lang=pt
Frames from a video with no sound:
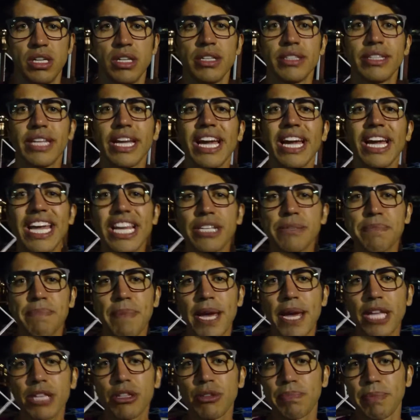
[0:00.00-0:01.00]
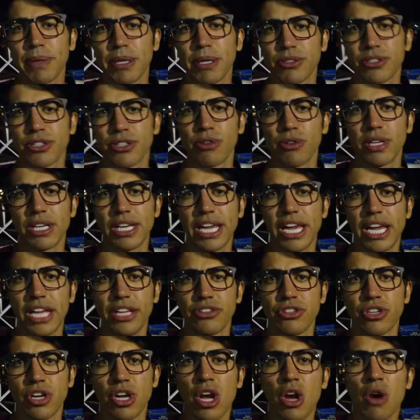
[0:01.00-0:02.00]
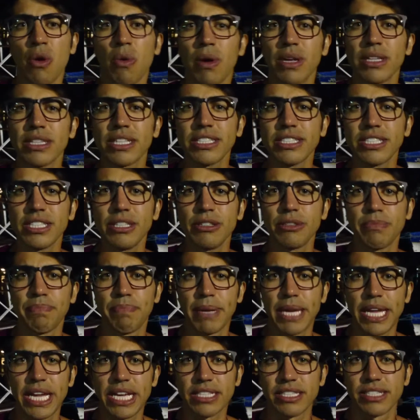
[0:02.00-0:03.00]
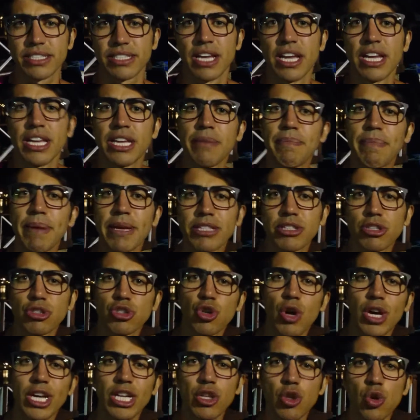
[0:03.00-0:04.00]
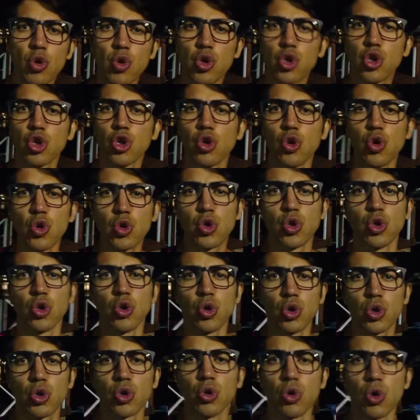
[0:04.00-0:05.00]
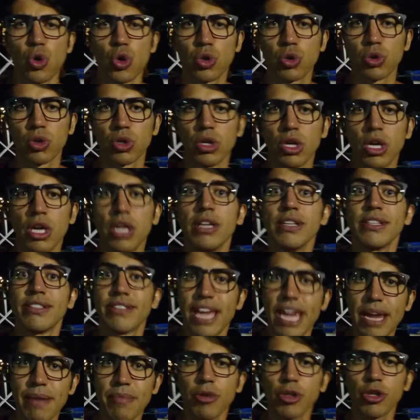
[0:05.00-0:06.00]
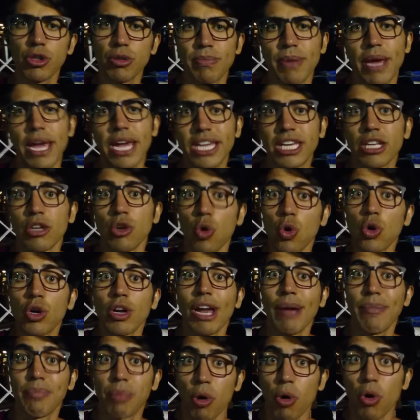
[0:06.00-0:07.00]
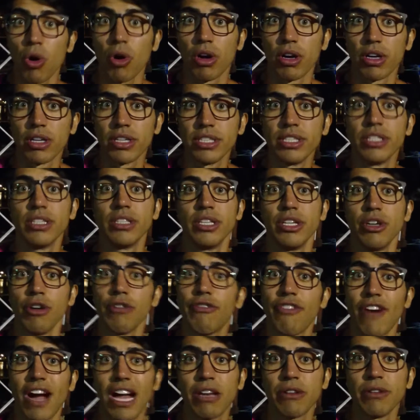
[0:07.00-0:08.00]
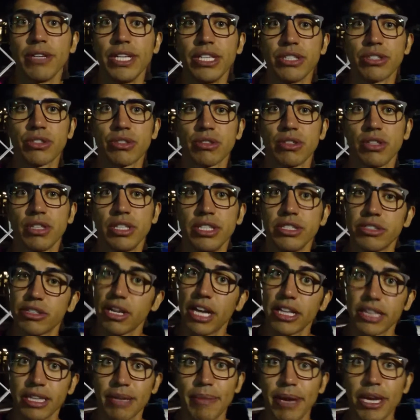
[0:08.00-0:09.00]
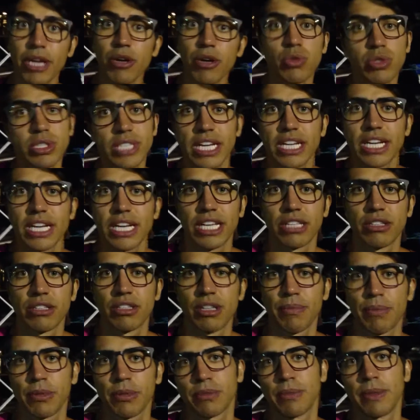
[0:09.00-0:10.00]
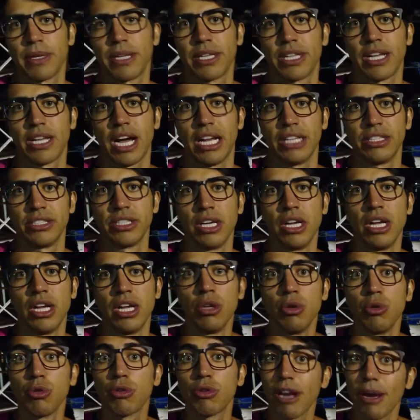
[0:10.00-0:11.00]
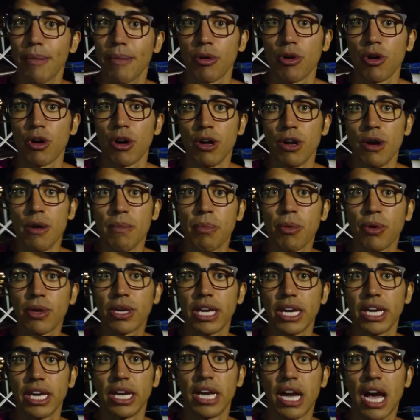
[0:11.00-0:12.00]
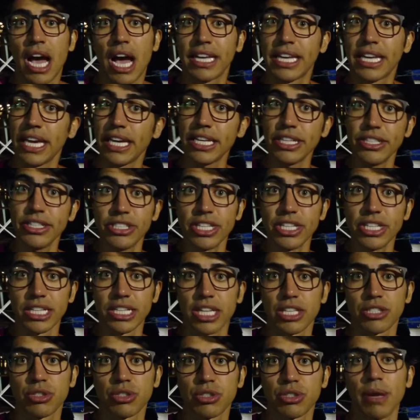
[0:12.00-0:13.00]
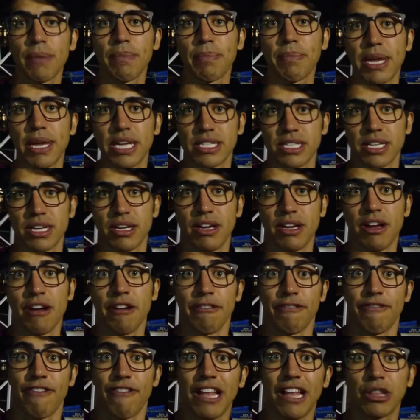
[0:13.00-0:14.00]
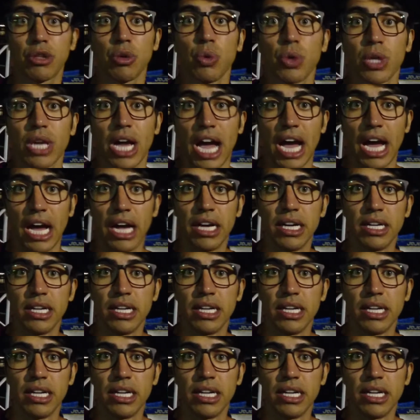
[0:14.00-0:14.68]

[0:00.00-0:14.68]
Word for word: Tenha respeito pelo seu cliente. Quantas empresas que pensam só em lucro, lucro, lucro, lucro? Sei muito bem que lucro é bom. E eu falo isso. Isso é também um segredo da prosperidade. Lucro é bom. Por quê? A que, que adianta a sua empresa faturar